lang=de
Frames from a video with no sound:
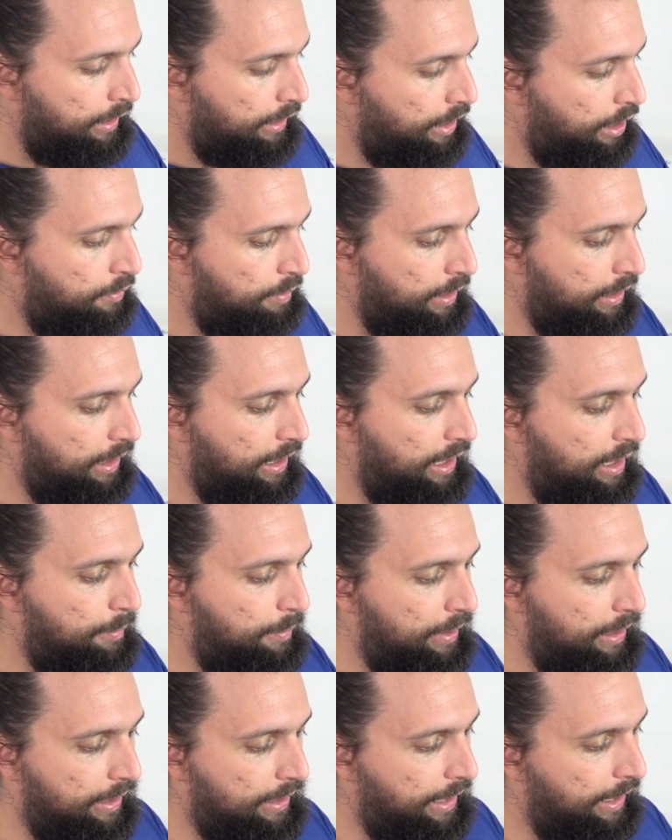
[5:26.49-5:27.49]
Das wird dann
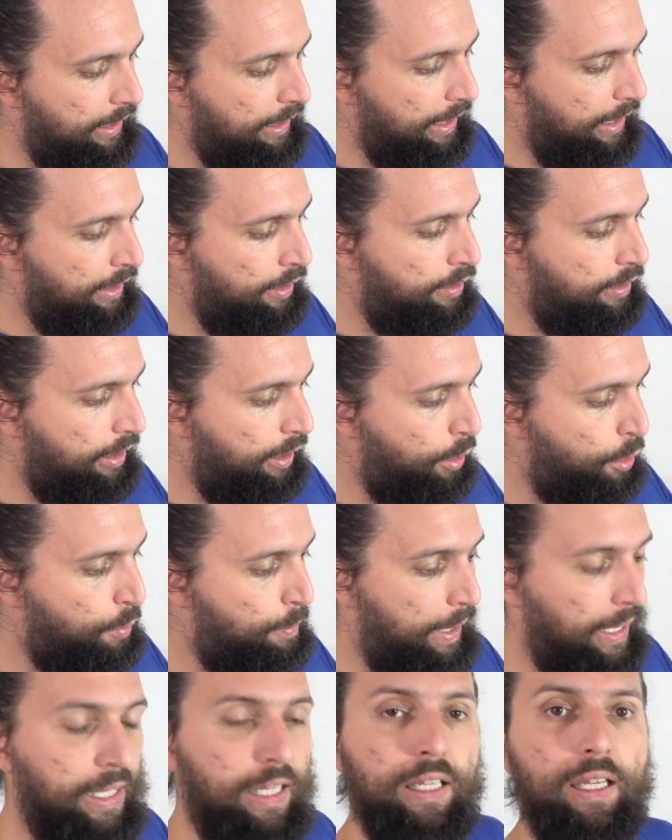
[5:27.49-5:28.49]
nämlich gleich eins der
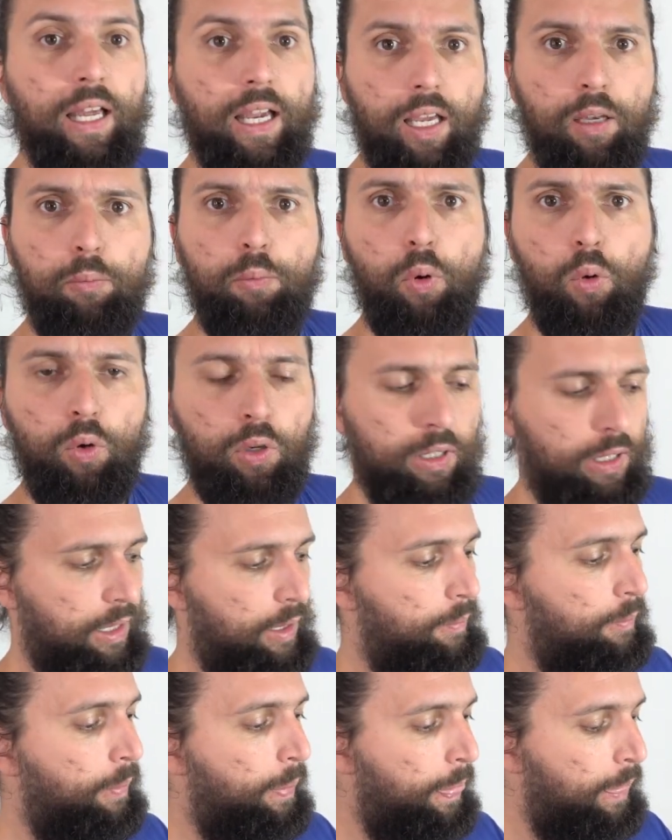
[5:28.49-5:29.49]
spannenderen
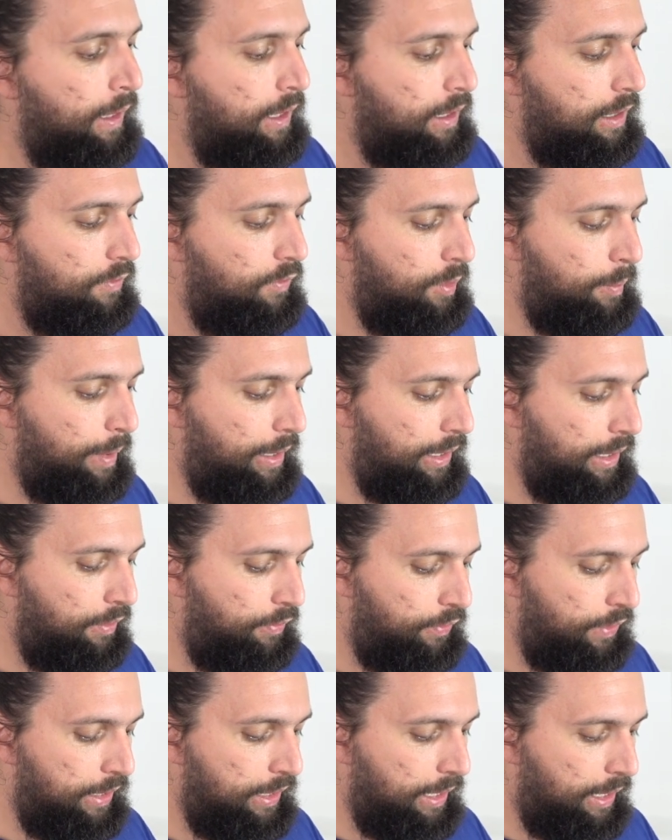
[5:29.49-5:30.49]
Punkte, wie man die
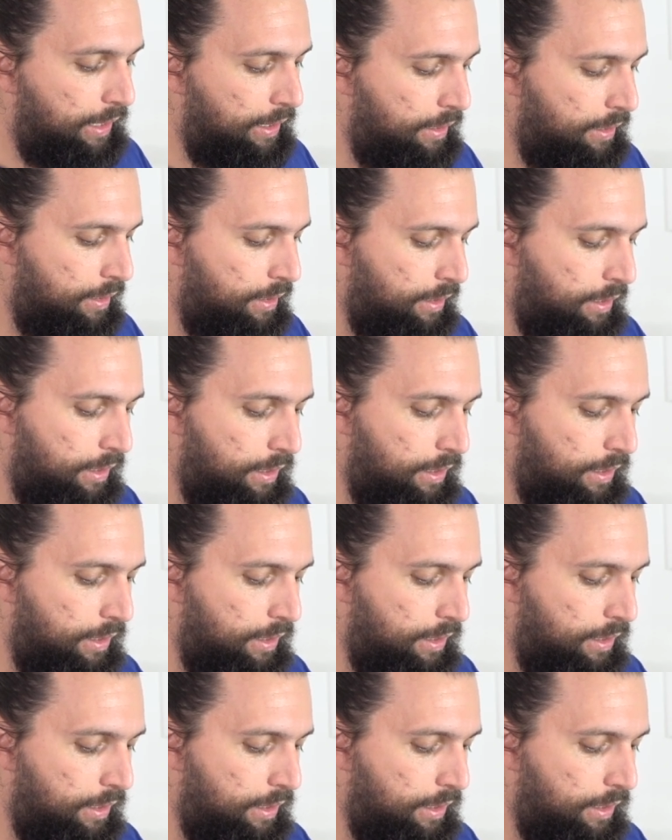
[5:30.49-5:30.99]
Fieder